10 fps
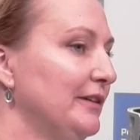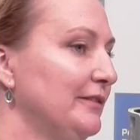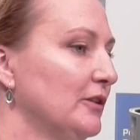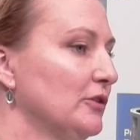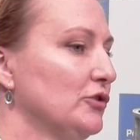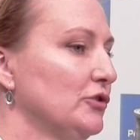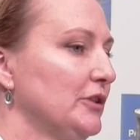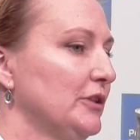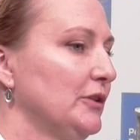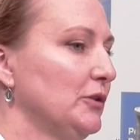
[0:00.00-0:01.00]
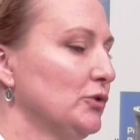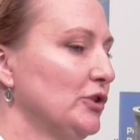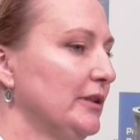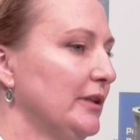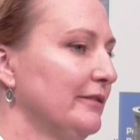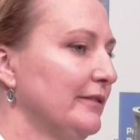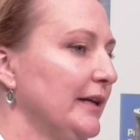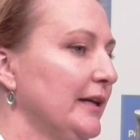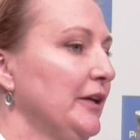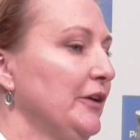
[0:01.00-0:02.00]
wewnątrz y,
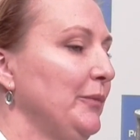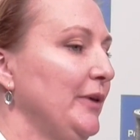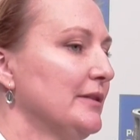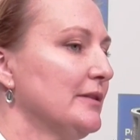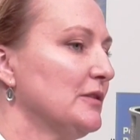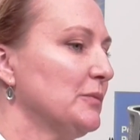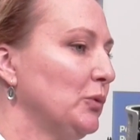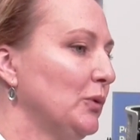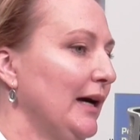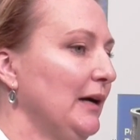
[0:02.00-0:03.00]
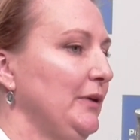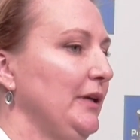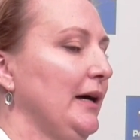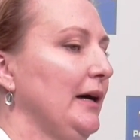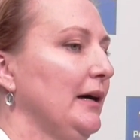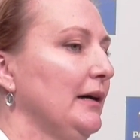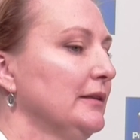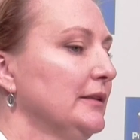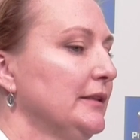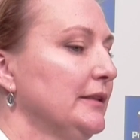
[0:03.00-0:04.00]
urzędowe, między spółkami a y,
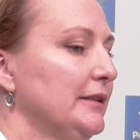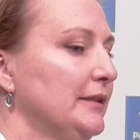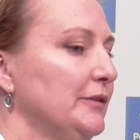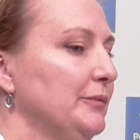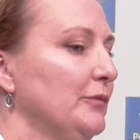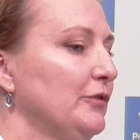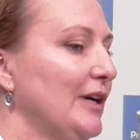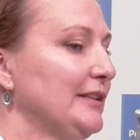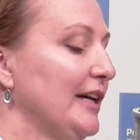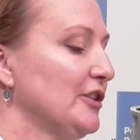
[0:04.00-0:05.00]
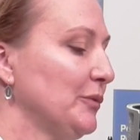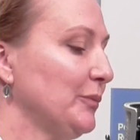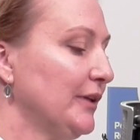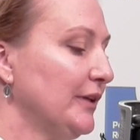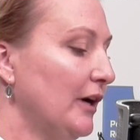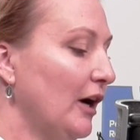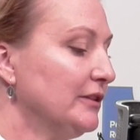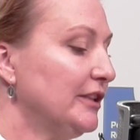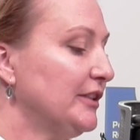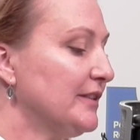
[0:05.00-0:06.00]
władarzem.
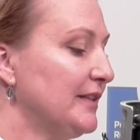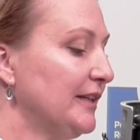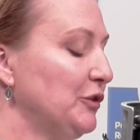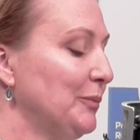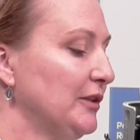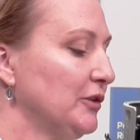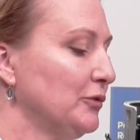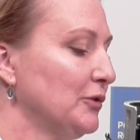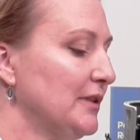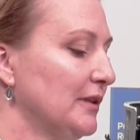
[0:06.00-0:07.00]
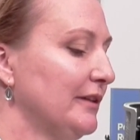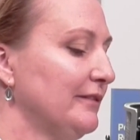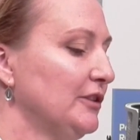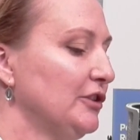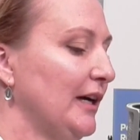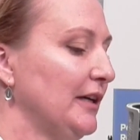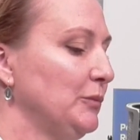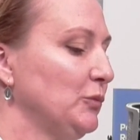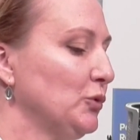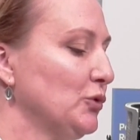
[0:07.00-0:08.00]
One niestety będą funkcjonować, a
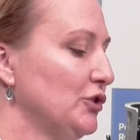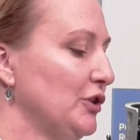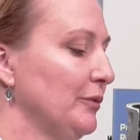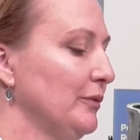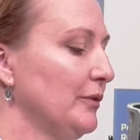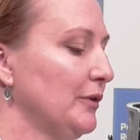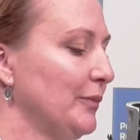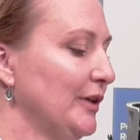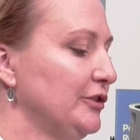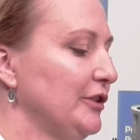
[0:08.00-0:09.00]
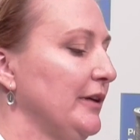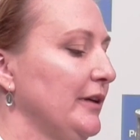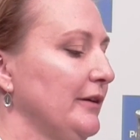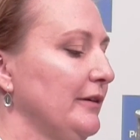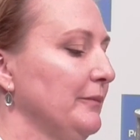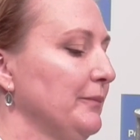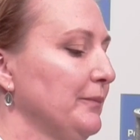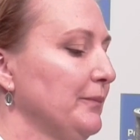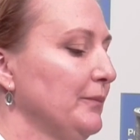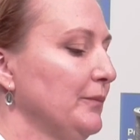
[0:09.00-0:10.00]
im dłuższe będzie y,
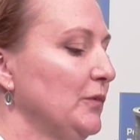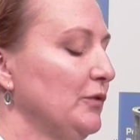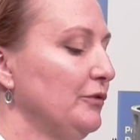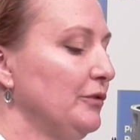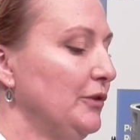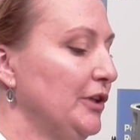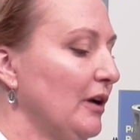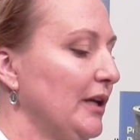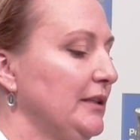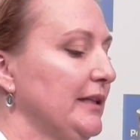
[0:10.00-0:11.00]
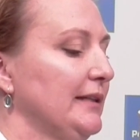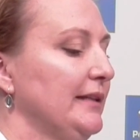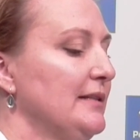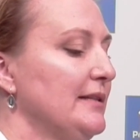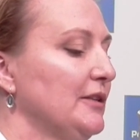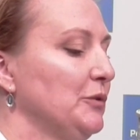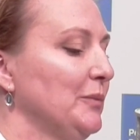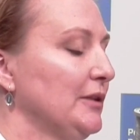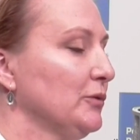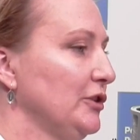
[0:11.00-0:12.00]
i kolejne kadencje
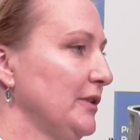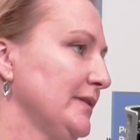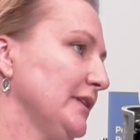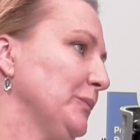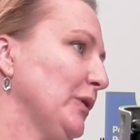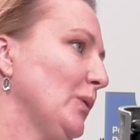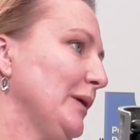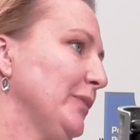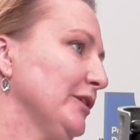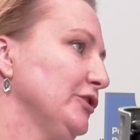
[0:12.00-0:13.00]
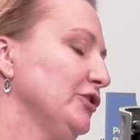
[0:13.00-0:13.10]
tym będą się niestety pogłębiać.